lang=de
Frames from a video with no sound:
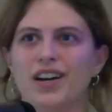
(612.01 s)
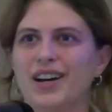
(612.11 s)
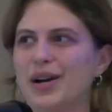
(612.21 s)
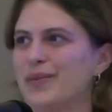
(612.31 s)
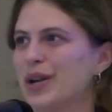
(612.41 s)

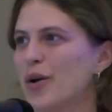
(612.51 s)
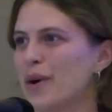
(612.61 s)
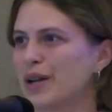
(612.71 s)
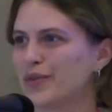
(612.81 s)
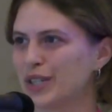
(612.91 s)
ähm, dann
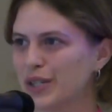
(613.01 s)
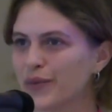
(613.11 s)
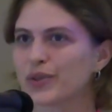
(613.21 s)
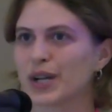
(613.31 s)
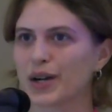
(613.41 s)
nochmal in den
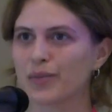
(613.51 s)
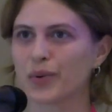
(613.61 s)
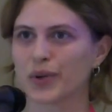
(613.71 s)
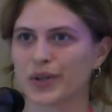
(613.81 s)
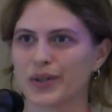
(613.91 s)

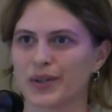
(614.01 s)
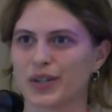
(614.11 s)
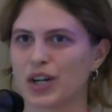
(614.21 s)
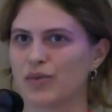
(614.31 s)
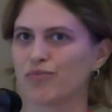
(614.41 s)

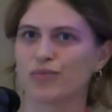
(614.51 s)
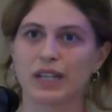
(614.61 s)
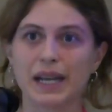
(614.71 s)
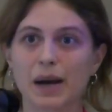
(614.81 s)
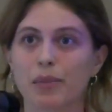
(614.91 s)
Vertiefungsangeboten ähm,
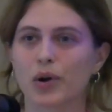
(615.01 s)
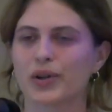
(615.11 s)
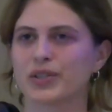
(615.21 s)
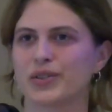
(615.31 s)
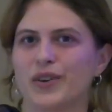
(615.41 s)
näher
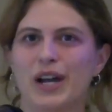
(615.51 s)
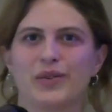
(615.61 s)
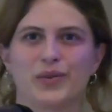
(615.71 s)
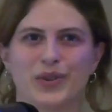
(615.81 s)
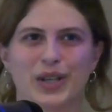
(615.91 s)
beleuchtet werden.
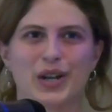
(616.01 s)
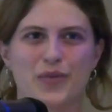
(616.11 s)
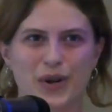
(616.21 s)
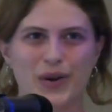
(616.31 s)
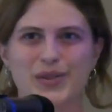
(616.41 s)
Und wir gehen
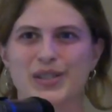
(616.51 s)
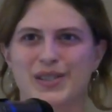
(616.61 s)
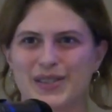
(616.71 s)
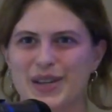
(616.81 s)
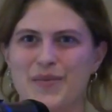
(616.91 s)
davon aus,
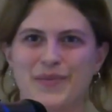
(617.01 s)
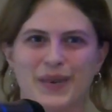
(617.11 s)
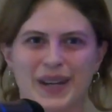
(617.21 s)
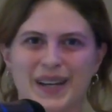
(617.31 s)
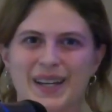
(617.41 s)
dass ähm,
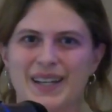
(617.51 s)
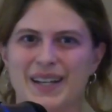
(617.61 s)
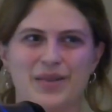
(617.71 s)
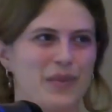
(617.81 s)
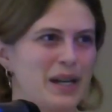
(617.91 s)

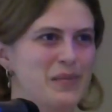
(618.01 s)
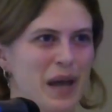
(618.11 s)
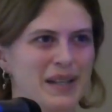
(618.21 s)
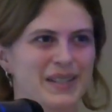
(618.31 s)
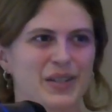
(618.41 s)
ähm,
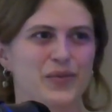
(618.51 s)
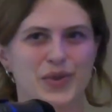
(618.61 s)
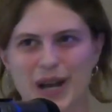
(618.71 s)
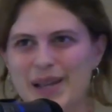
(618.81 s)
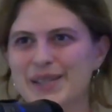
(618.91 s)
ExpertInnen für
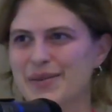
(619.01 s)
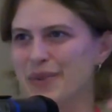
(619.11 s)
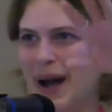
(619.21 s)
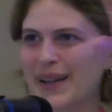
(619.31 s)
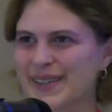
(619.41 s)
die einzelnen
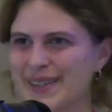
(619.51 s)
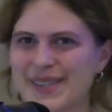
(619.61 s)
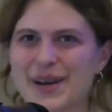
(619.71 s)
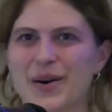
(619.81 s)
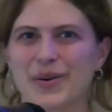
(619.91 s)
Bereiche jetzt
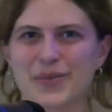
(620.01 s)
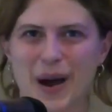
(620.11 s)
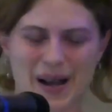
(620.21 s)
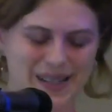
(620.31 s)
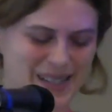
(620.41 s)
hier auch
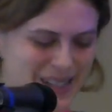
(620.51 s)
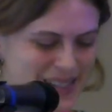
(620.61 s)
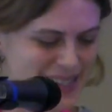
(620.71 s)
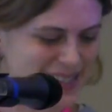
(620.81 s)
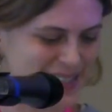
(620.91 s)
überall
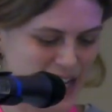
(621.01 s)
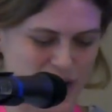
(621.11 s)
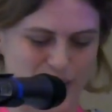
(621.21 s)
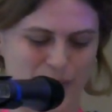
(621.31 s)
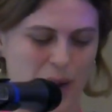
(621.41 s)
sitzen.
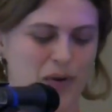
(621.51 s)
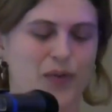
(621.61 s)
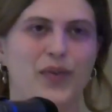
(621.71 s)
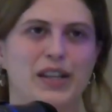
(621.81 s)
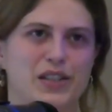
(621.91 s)
aber wir
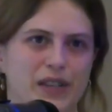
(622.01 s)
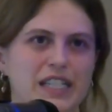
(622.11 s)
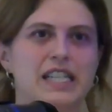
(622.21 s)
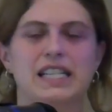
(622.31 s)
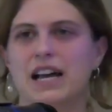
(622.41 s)
fanden es
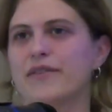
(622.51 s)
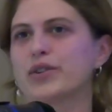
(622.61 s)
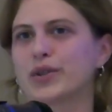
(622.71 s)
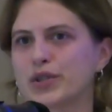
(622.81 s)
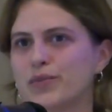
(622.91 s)
wichtig, das einfach
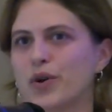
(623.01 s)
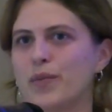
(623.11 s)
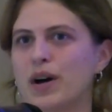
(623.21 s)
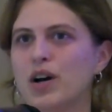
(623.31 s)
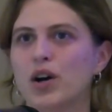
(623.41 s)
trotzdem
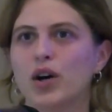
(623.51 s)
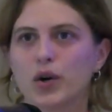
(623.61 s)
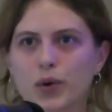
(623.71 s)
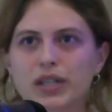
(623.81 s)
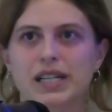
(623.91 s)
nochmal
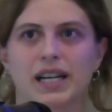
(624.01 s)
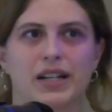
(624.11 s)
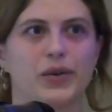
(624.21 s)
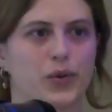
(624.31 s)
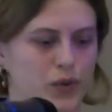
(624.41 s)
kurz in
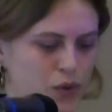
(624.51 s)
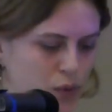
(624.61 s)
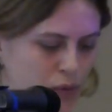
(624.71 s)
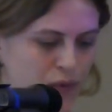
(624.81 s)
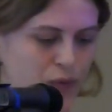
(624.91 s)
Erinnerung zu
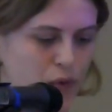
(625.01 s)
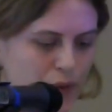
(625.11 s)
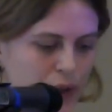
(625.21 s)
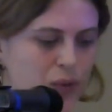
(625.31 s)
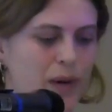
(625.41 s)
rufen, wo
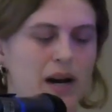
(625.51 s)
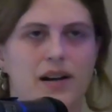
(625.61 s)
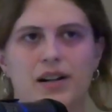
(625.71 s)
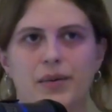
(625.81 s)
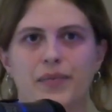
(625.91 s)
wir
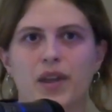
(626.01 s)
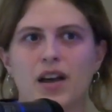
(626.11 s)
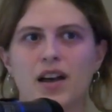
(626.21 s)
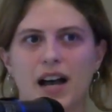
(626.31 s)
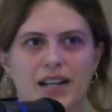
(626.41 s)
überall
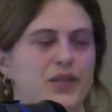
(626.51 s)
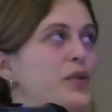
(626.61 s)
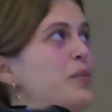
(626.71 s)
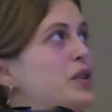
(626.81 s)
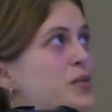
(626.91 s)

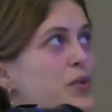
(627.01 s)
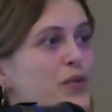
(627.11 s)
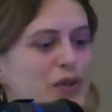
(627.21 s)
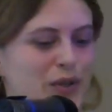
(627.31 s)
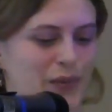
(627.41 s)
Antifeminismus
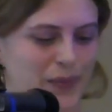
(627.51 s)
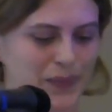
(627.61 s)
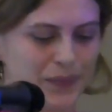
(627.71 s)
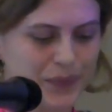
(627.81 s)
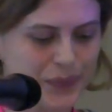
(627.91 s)
finden.